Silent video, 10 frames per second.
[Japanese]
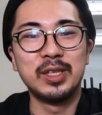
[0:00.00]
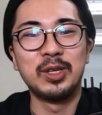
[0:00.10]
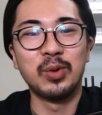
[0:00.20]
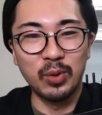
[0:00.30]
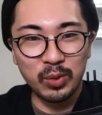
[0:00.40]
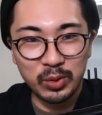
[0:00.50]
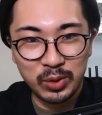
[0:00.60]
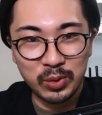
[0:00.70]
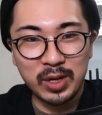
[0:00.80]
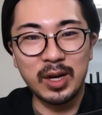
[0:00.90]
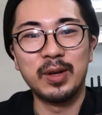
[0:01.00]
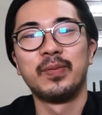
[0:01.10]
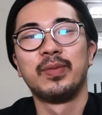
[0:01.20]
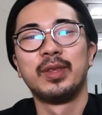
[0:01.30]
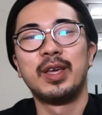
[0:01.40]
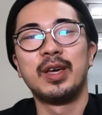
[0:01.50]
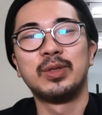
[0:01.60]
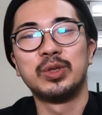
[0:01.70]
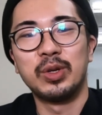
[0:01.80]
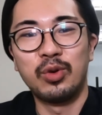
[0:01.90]
ぜひ高評価、
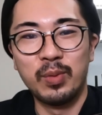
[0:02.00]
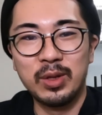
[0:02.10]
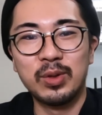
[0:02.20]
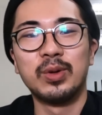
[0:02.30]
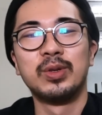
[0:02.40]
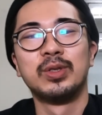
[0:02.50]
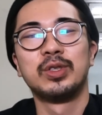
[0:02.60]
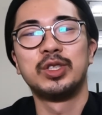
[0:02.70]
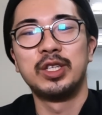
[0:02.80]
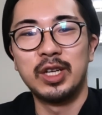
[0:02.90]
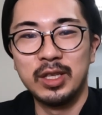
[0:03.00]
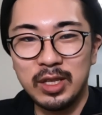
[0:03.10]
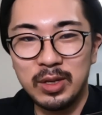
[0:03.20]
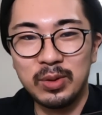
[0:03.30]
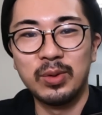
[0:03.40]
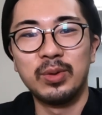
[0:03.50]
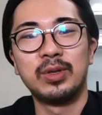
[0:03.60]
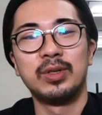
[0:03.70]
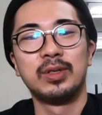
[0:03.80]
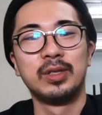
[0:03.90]
えー、そしてコメントそしてチャンネル登
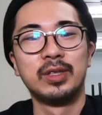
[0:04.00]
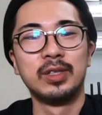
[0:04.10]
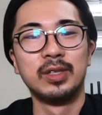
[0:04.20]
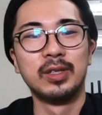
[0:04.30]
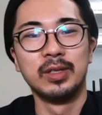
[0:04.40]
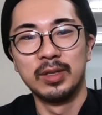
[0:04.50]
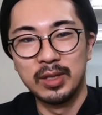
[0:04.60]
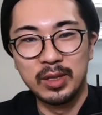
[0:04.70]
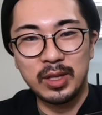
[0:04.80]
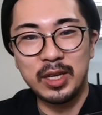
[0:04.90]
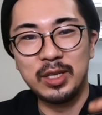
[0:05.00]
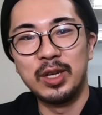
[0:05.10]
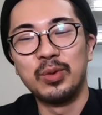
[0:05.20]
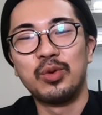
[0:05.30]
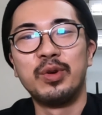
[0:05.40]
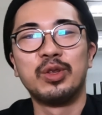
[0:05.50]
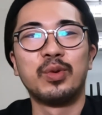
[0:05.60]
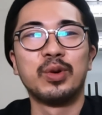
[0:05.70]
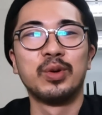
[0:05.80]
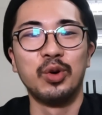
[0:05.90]
録大樹へのコメント
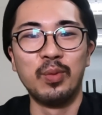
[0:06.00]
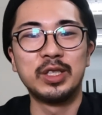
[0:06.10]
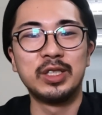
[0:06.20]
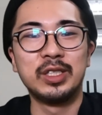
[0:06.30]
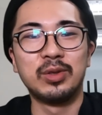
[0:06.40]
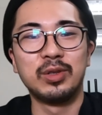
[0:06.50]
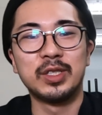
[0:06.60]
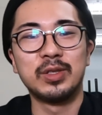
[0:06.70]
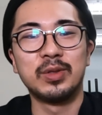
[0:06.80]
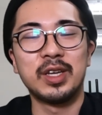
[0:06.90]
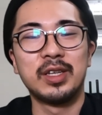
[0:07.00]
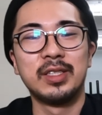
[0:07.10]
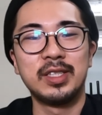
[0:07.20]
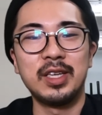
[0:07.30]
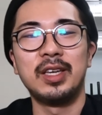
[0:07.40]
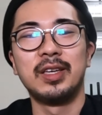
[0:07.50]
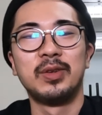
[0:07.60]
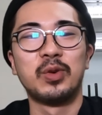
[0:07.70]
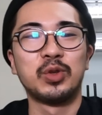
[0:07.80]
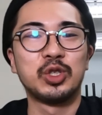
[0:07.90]
もお待ちしておりますのでぜひ
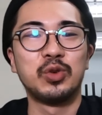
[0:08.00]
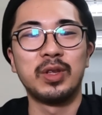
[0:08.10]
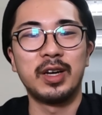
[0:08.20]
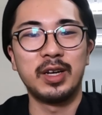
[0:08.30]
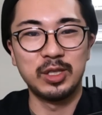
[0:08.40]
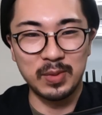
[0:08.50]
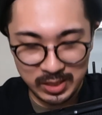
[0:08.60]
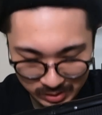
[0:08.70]
よろしくお願いしま